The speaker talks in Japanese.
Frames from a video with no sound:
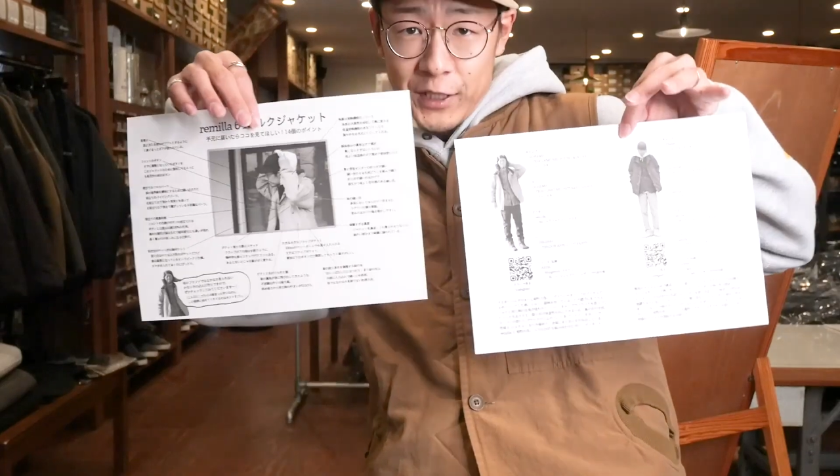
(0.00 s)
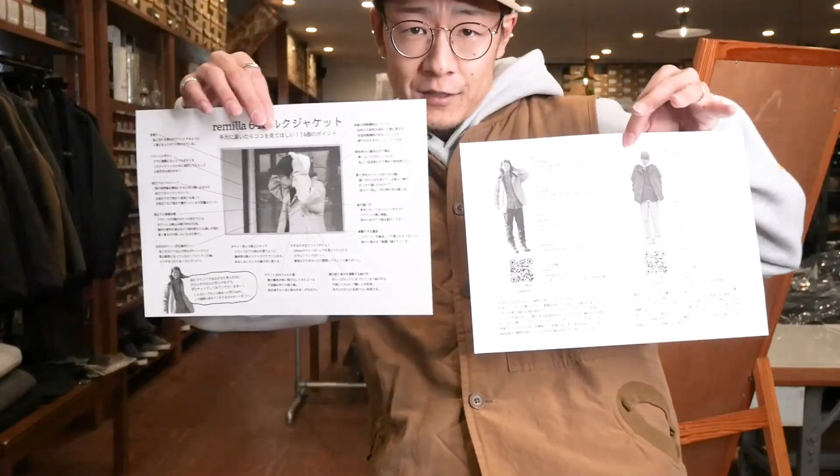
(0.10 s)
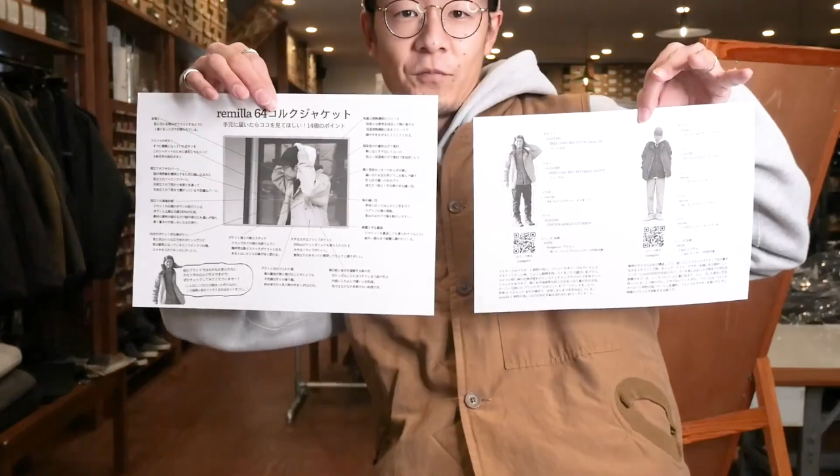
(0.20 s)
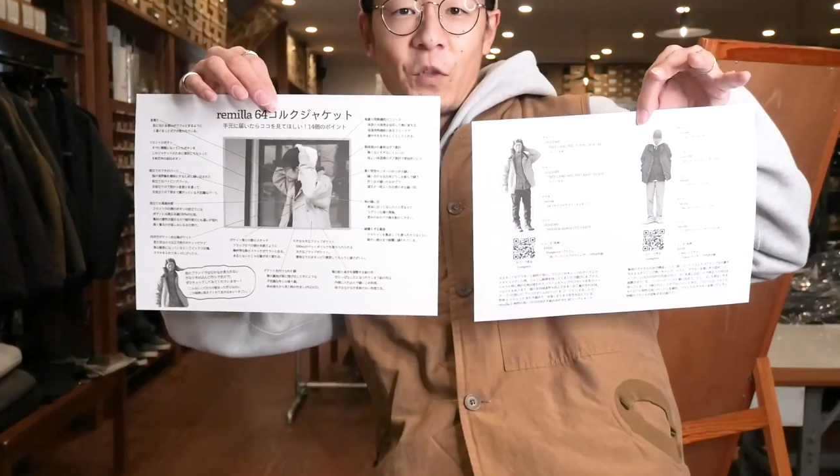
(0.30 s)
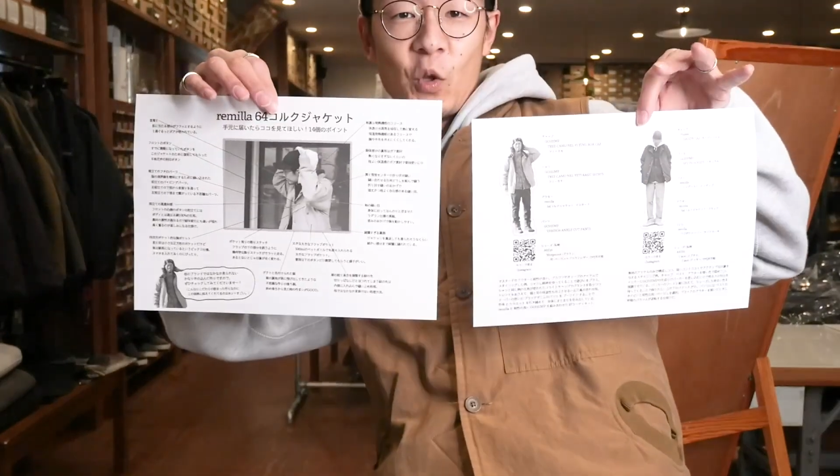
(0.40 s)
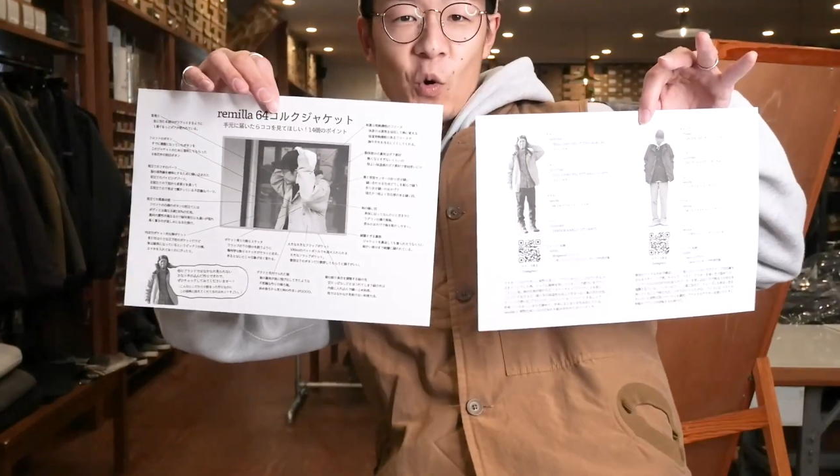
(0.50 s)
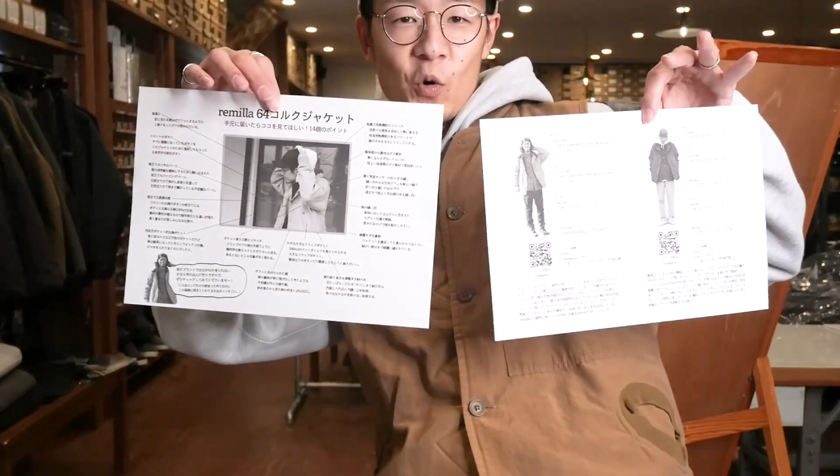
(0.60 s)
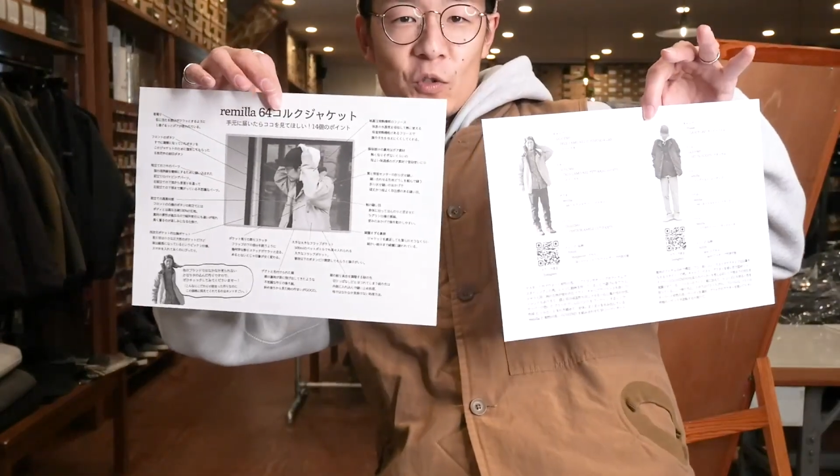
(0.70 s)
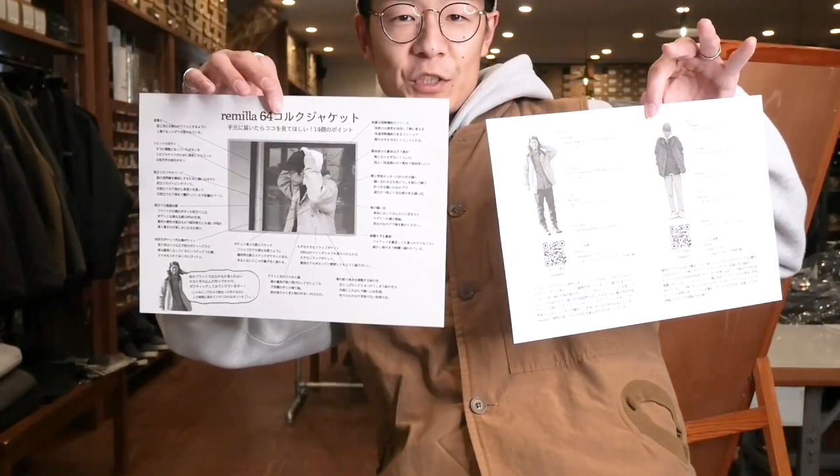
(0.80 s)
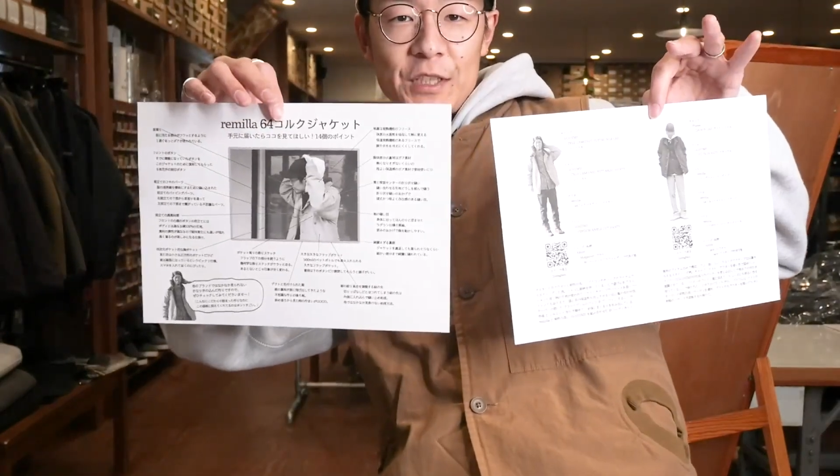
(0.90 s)
に同
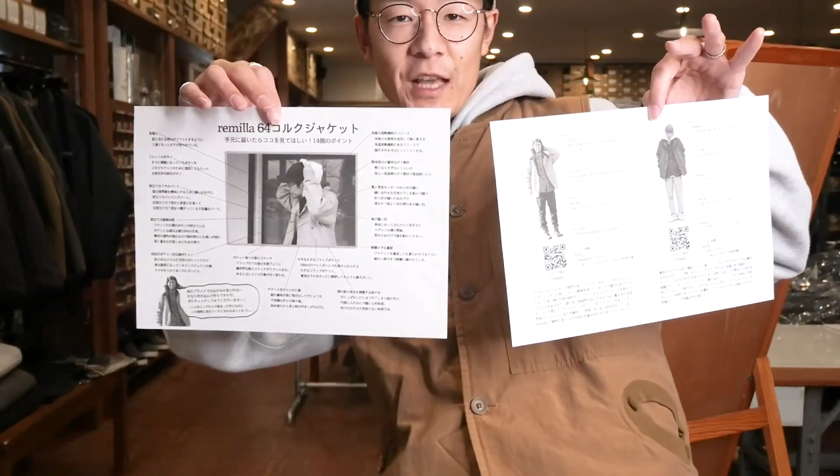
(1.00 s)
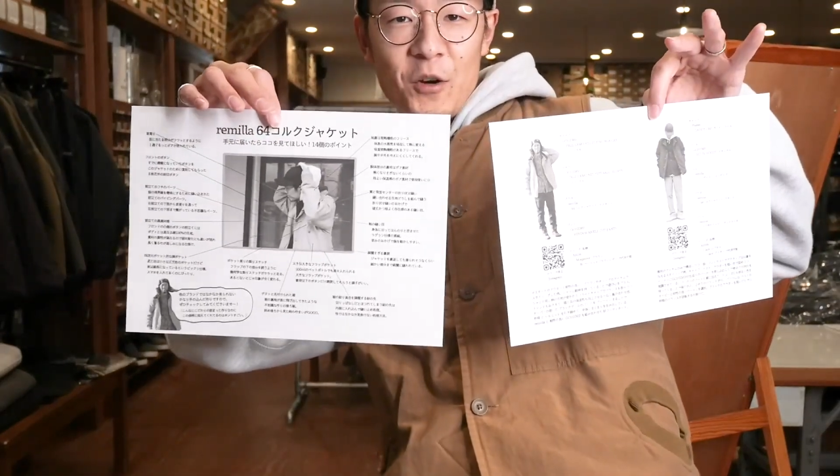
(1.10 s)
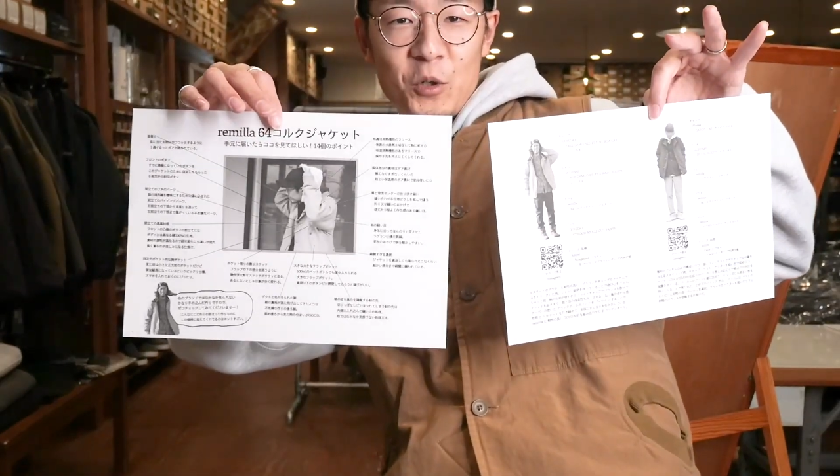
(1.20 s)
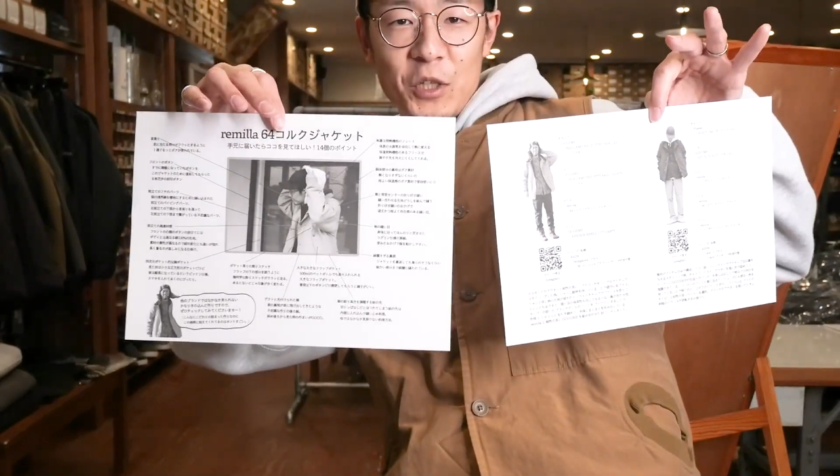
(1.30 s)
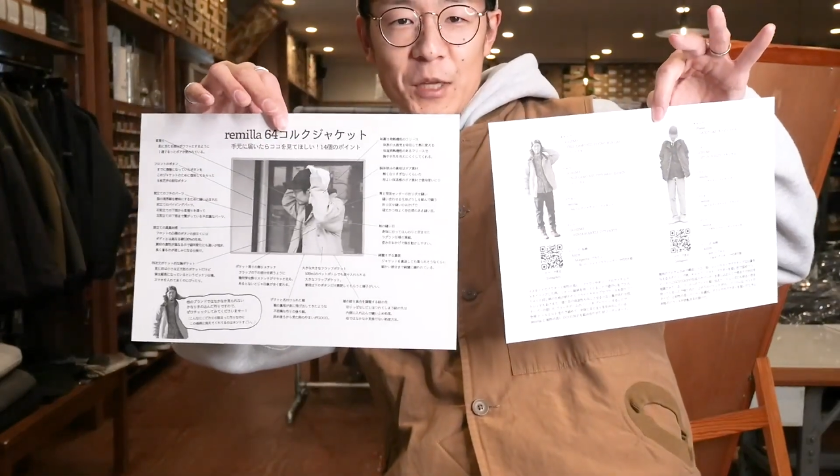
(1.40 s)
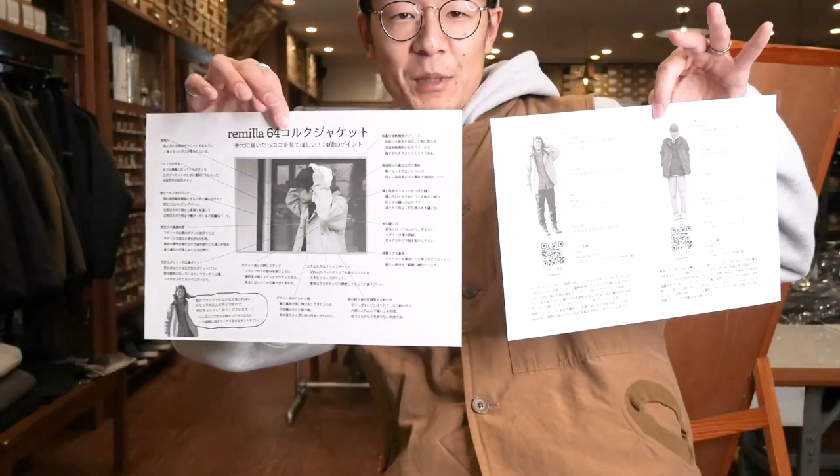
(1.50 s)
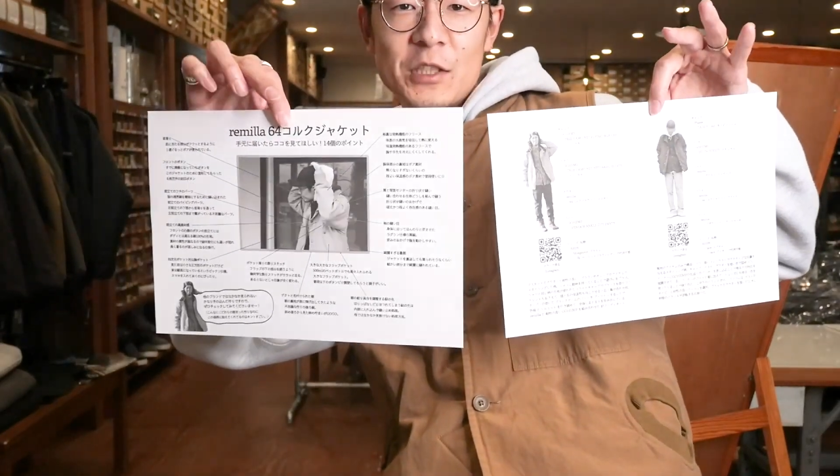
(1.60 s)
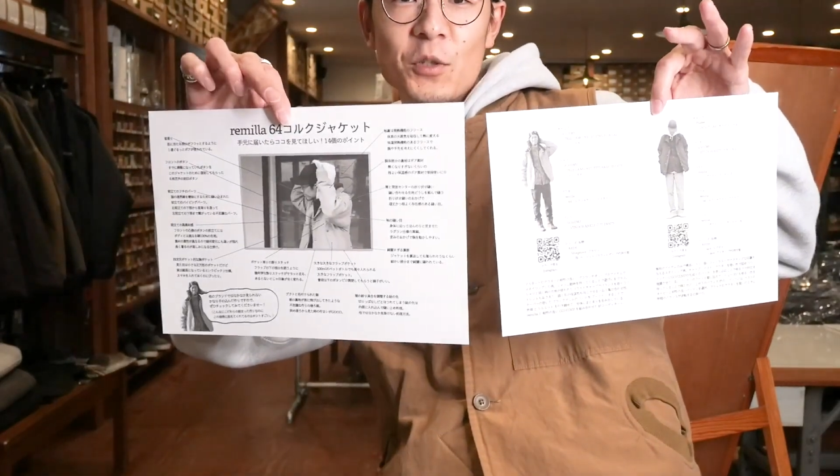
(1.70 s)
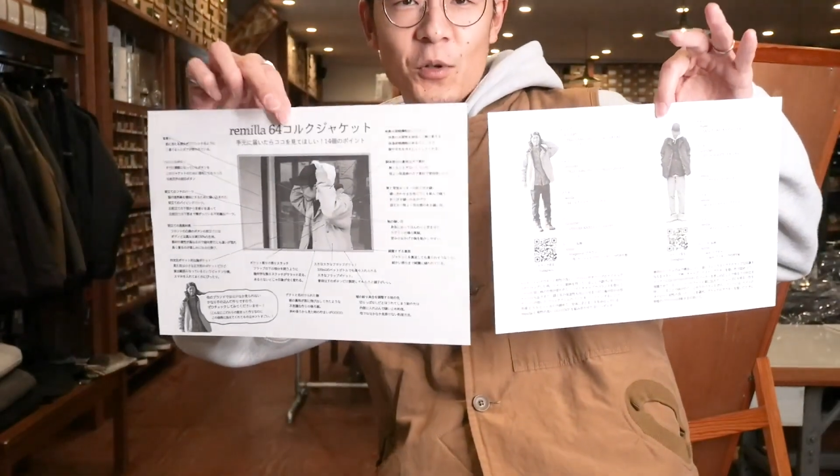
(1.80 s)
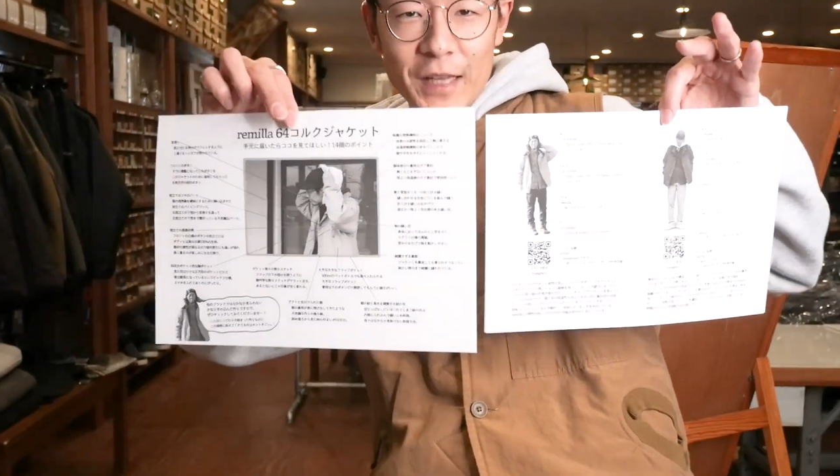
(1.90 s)
梱して送りま
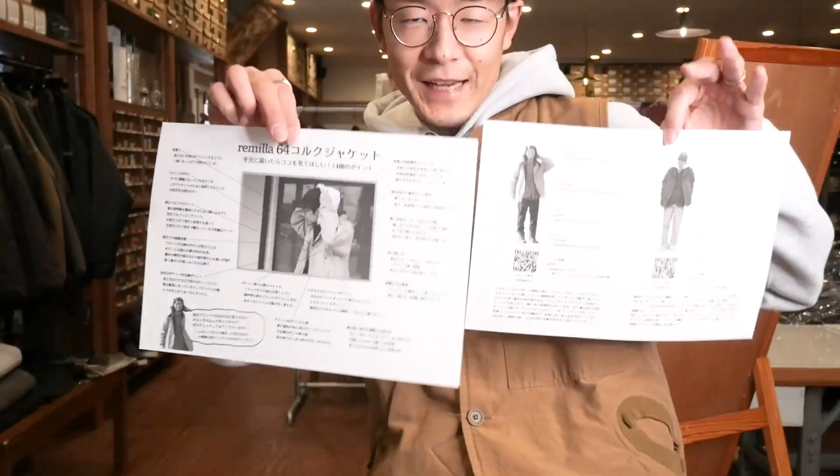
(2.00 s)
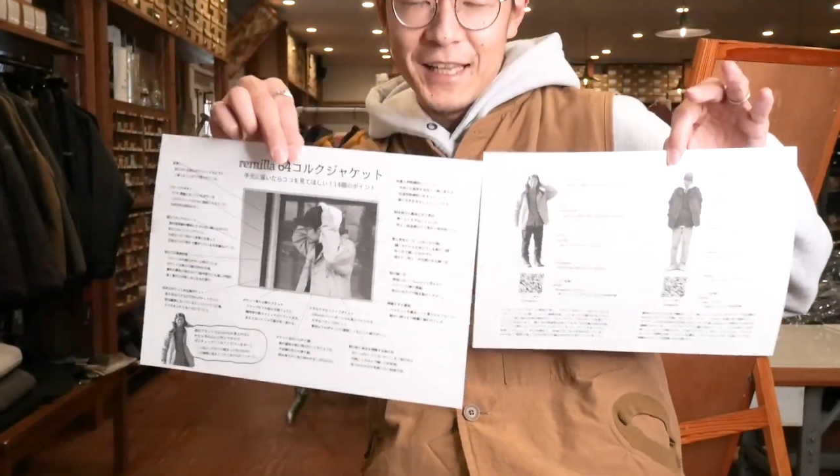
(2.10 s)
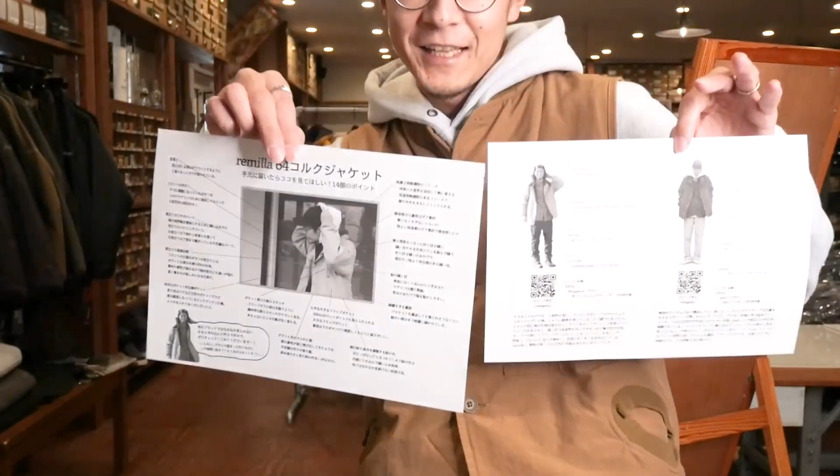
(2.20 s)
すので